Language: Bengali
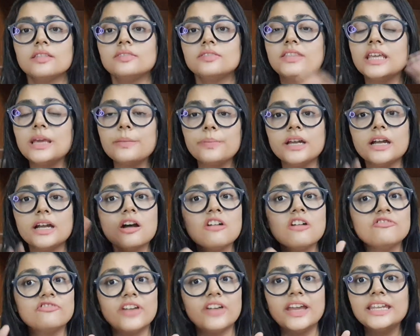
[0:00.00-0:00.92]
দে
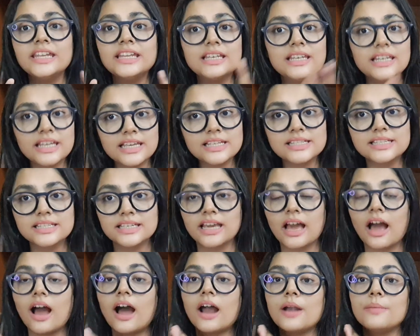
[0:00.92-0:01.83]
বিকাম ভেরি লেজি
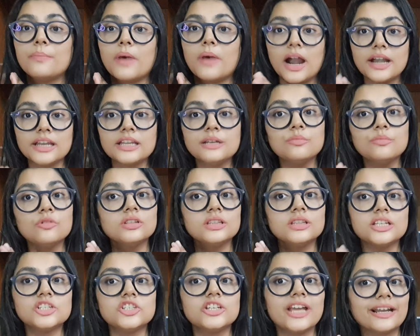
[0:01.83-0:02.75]
আর বাড়ির
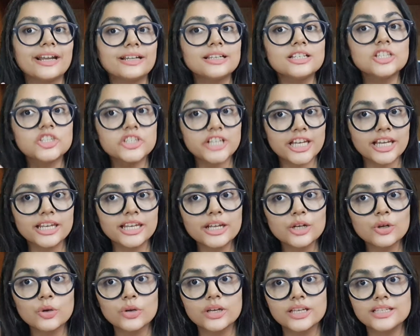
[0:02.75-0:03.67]
মধ্যে যে একটা
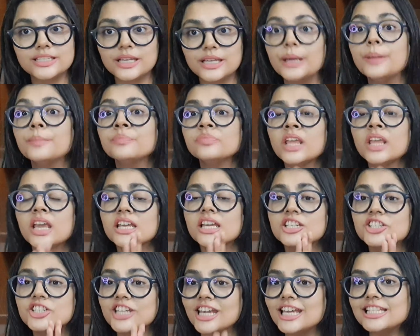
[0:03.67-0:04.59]
ছেলে রয়েছে
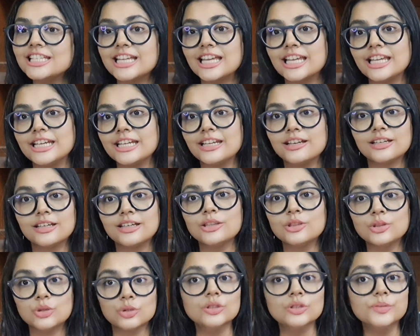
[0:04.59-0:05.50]
সেই ছেলেটা
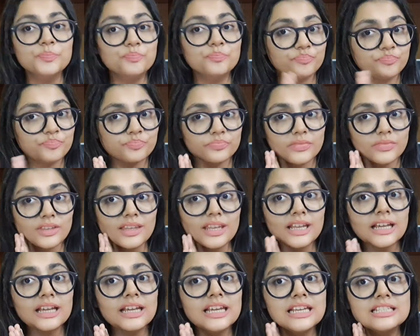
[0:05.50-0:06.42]
কিন্তু
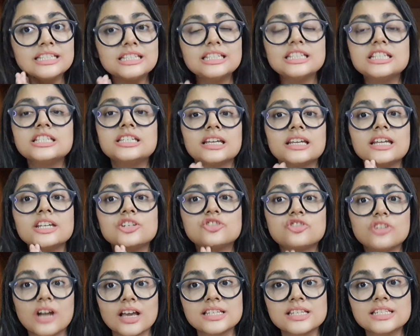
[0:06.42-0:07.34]
এই জিনিসটাকে
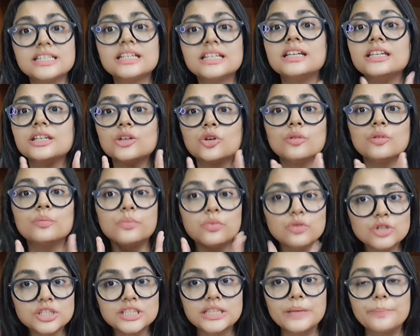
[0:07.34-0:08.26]
ড্রাস্টিক্যালি খুব
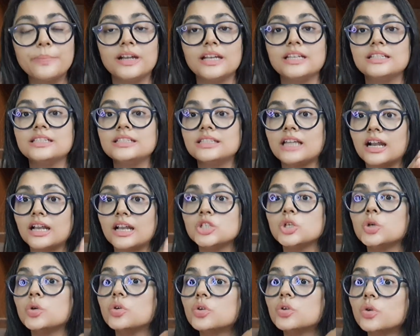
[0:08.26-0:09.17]
বুঝতে পারে যে তারা
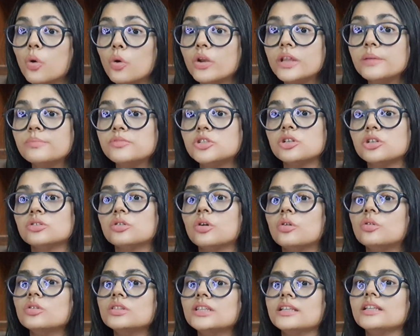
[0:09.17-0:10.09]
যখন গরিব ছিল
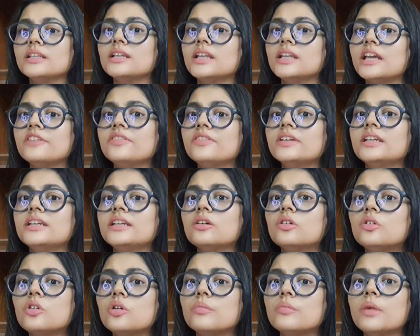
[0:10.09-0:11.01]
তখন তাদের লাইফে
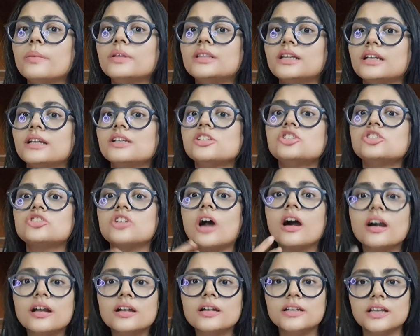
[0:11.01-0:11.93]
কীরকমভাবে তারা
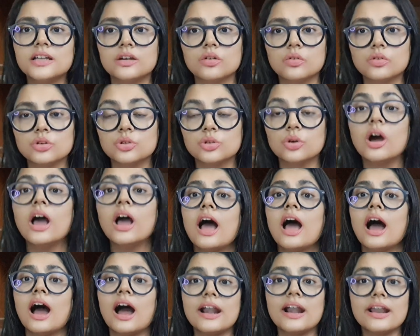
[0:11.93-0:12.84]
স্ট্রাগলটা করতো
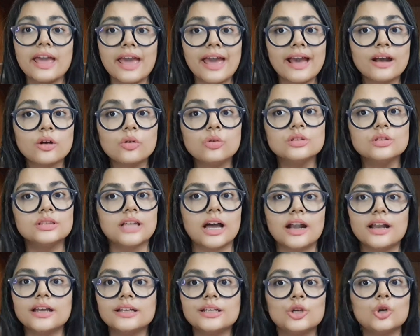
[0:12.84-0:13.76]
আর এখন
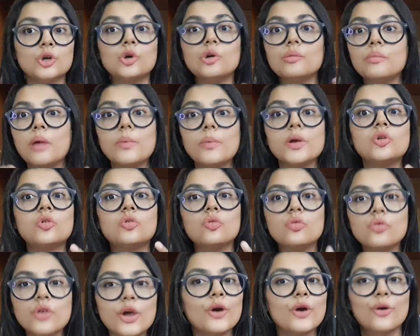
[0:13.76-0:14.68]
তারা কীরকমভাবে
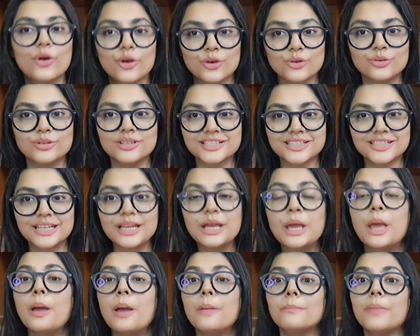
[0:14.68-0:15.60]
কুড়ে হয়ে উঠছে
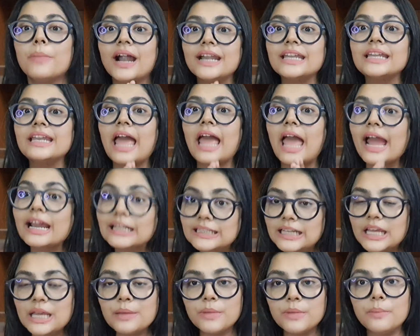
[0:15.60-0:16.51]
বাড়ির
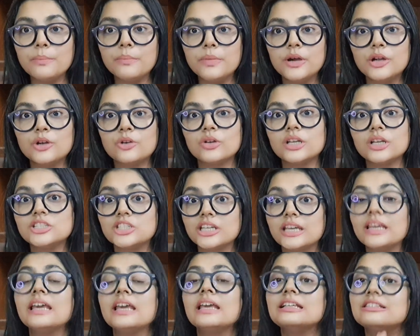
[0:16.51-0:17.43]
একটাই মেম্বার
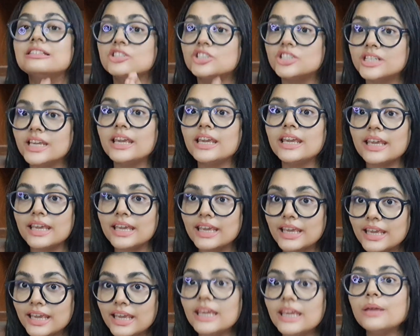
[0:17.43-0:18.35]
রয়েছে যে
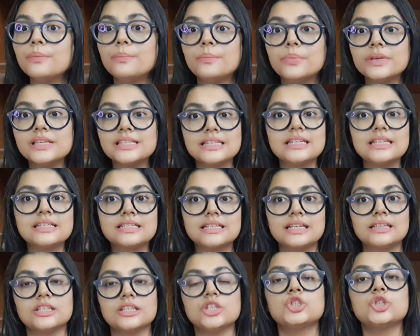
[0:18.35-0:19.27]
এই
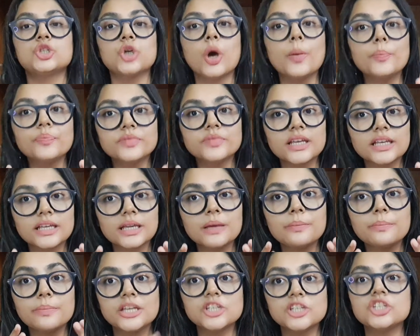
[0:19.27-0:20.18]
বিজনেসটাতে সব থেকে
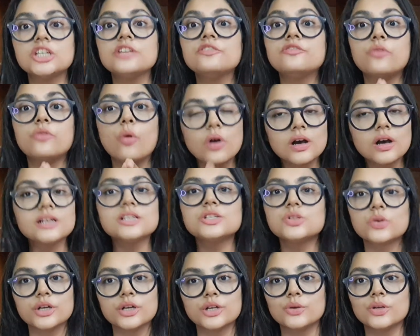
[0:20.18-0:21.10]
বেশি
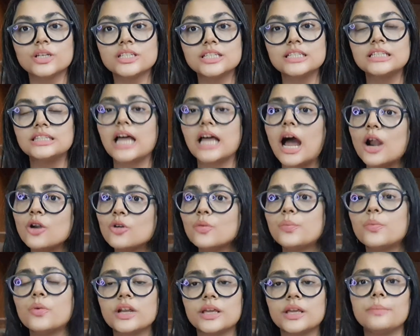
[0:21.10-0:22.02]
ফোকাস হয়ে রয়েছে তার
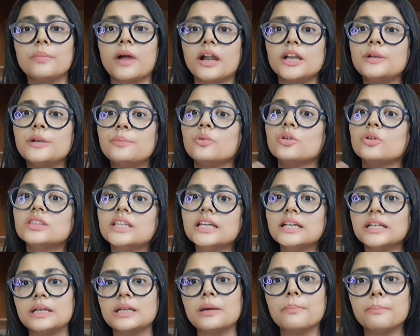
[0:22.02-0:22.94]
উপরে এই বাড়ির
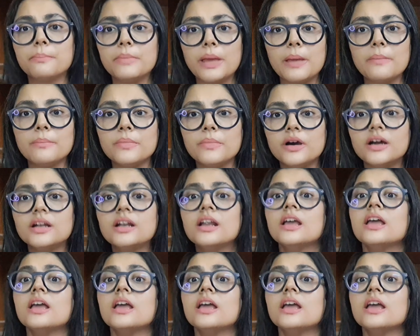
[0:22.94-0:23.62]
প্রত্যেকটা মেম্বার